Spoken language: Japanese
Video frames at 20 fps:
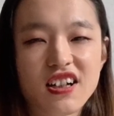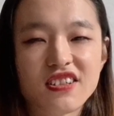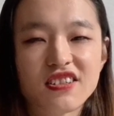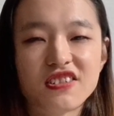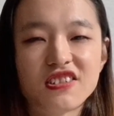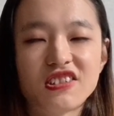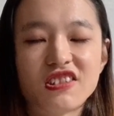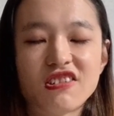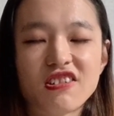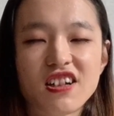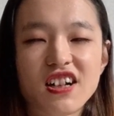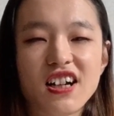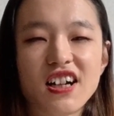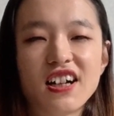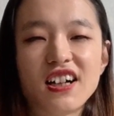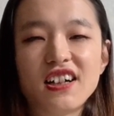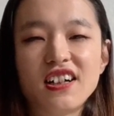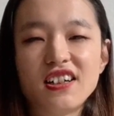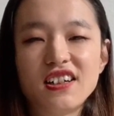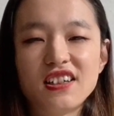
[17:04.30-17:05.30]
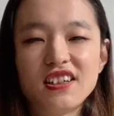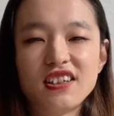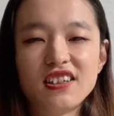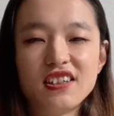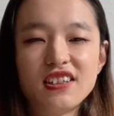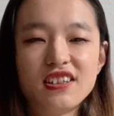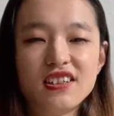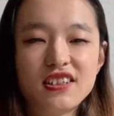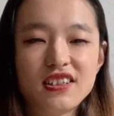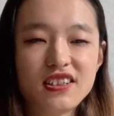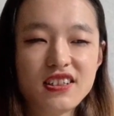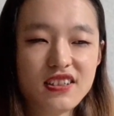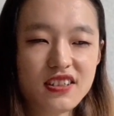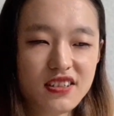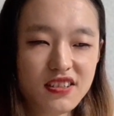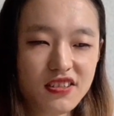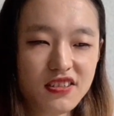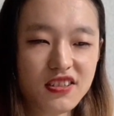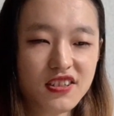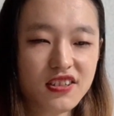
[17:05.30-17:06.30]
家族とか
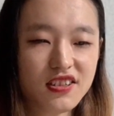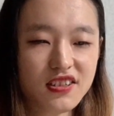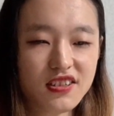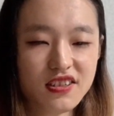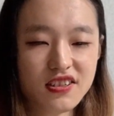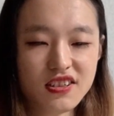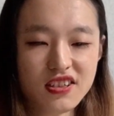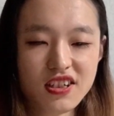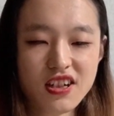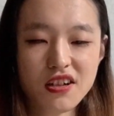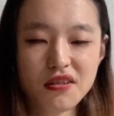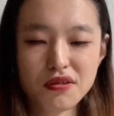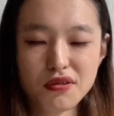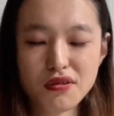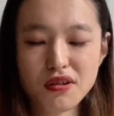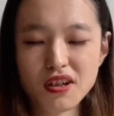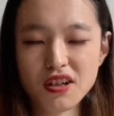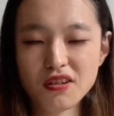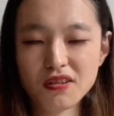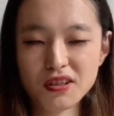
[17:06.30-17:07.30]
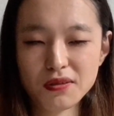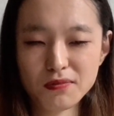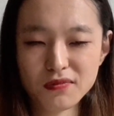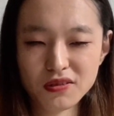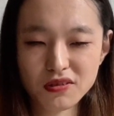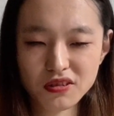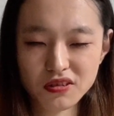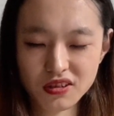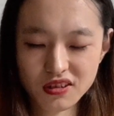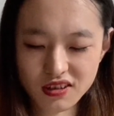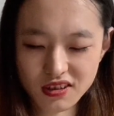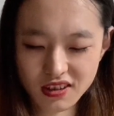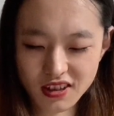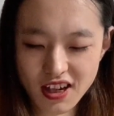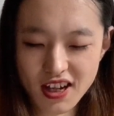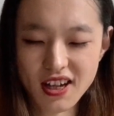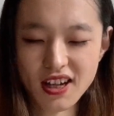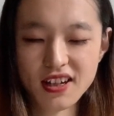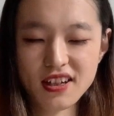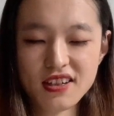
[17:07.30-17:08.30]
そういう視覚障害を持っ
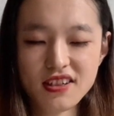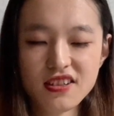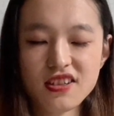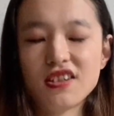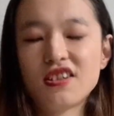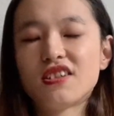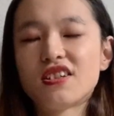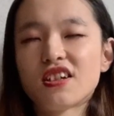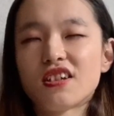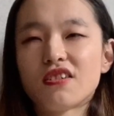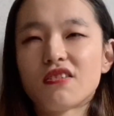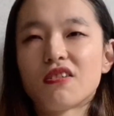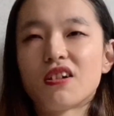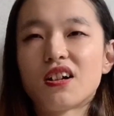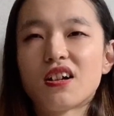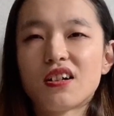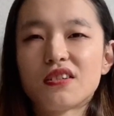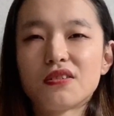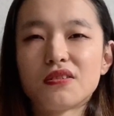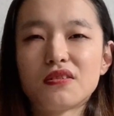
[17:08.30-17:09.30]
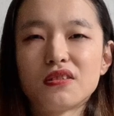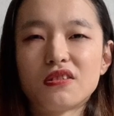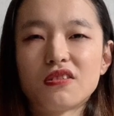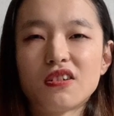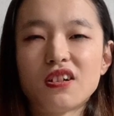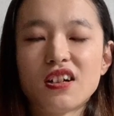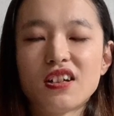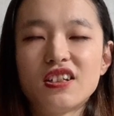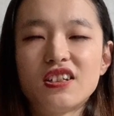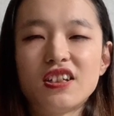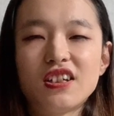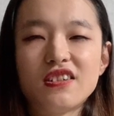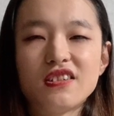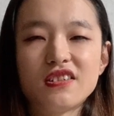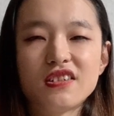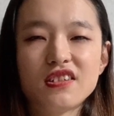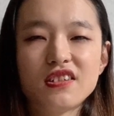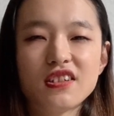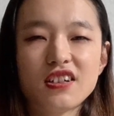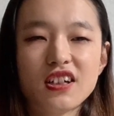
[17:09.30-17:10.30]
た親戚とか家族とかいて
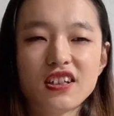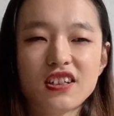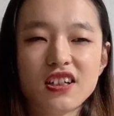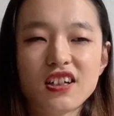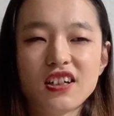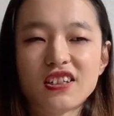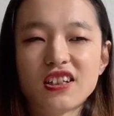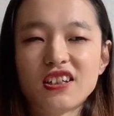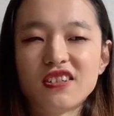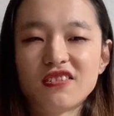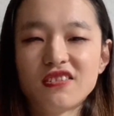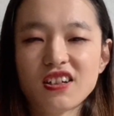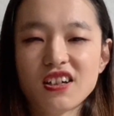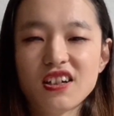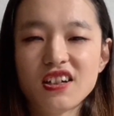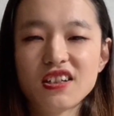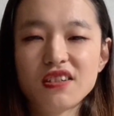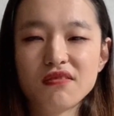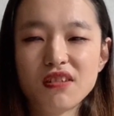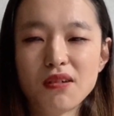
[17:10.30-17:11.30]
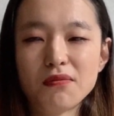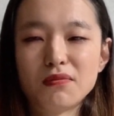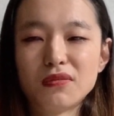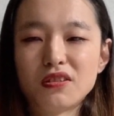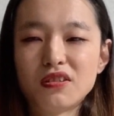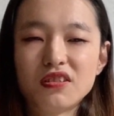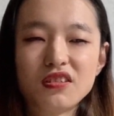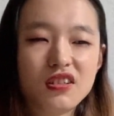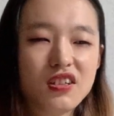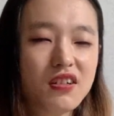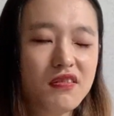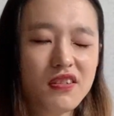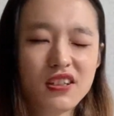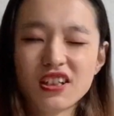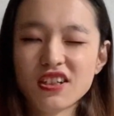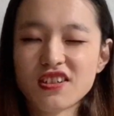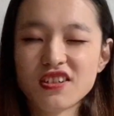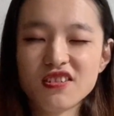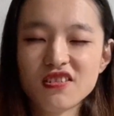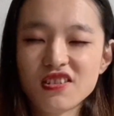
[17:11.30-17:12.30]
る方々の中にはもう
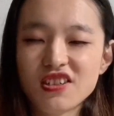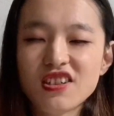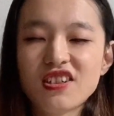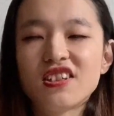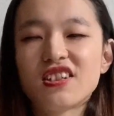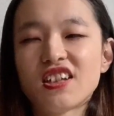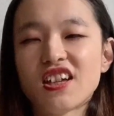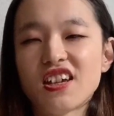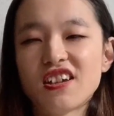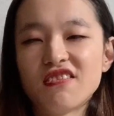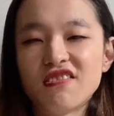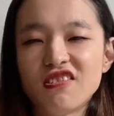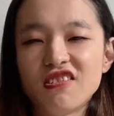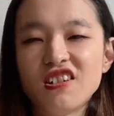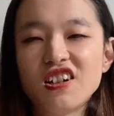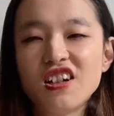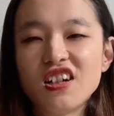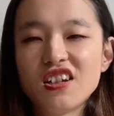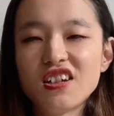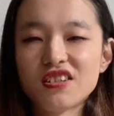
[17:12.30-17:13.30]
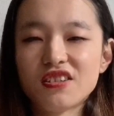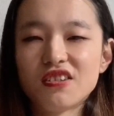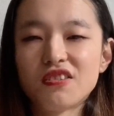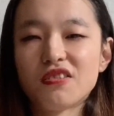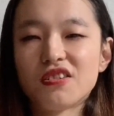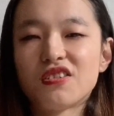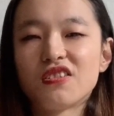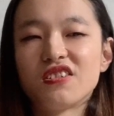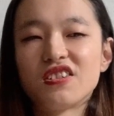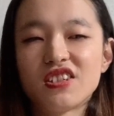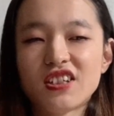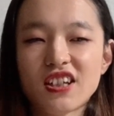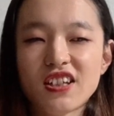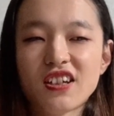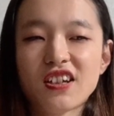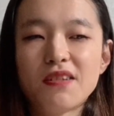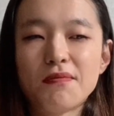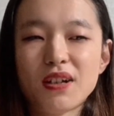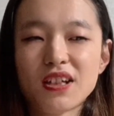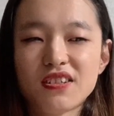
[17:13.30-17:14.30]
私の人生をその人に
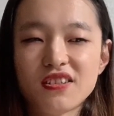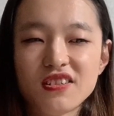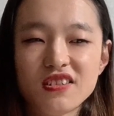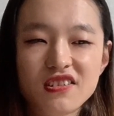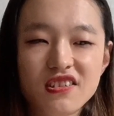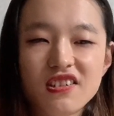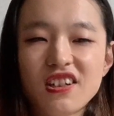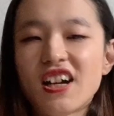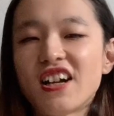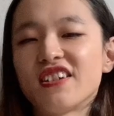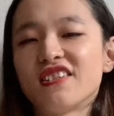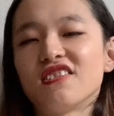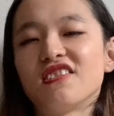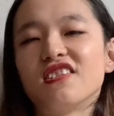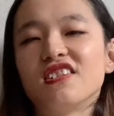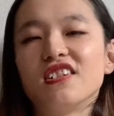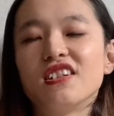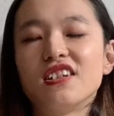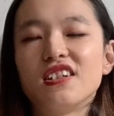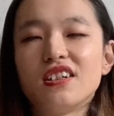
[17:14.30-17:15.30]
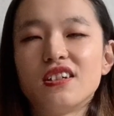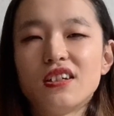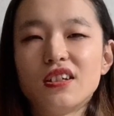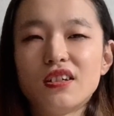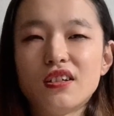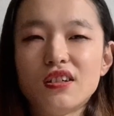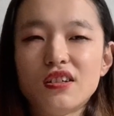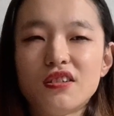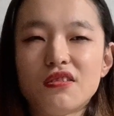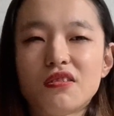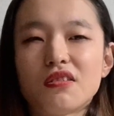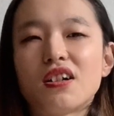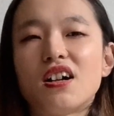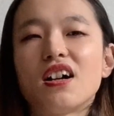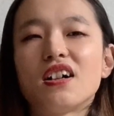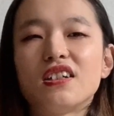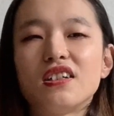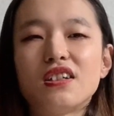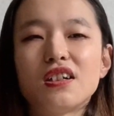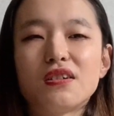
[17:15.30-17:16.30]
捧げますぐらいの人
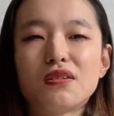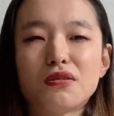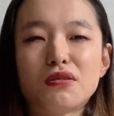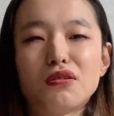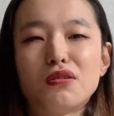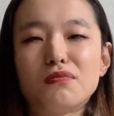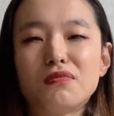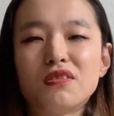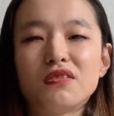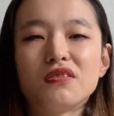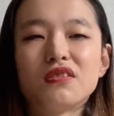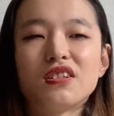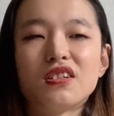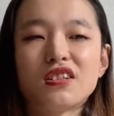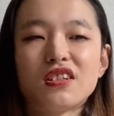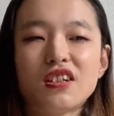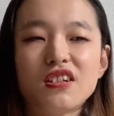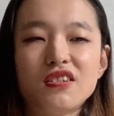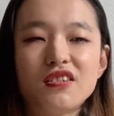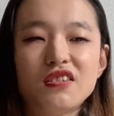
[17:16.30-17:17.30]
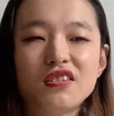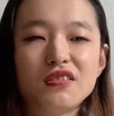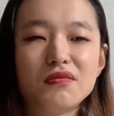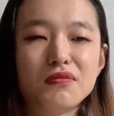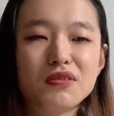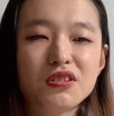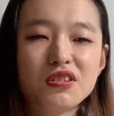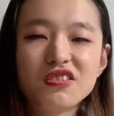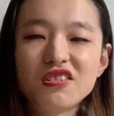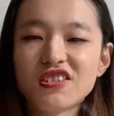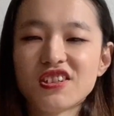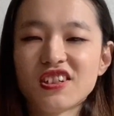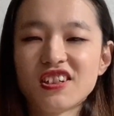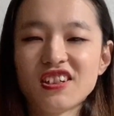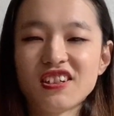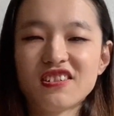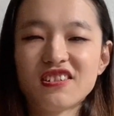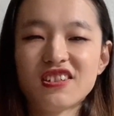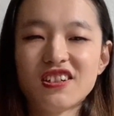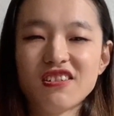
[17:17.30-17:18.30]
がいてると思うんですけどもうそうじゃ
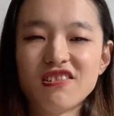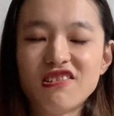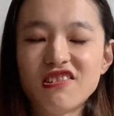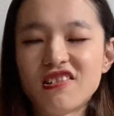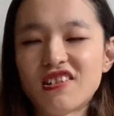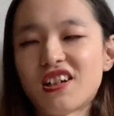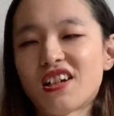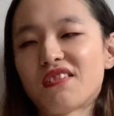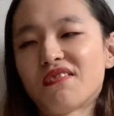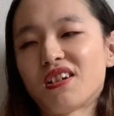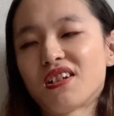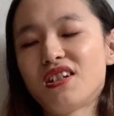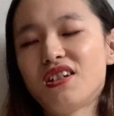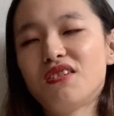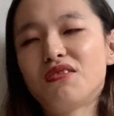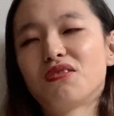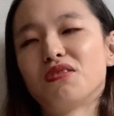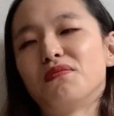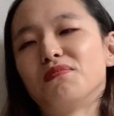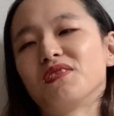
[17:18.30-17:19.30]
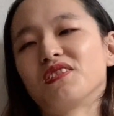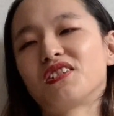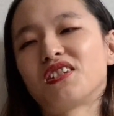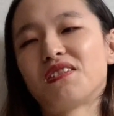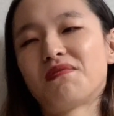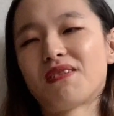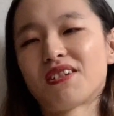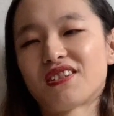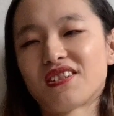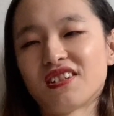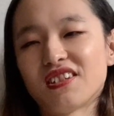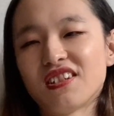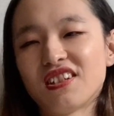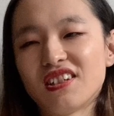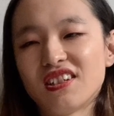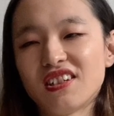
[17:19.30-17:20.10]
なくて本来はいいと思ってます。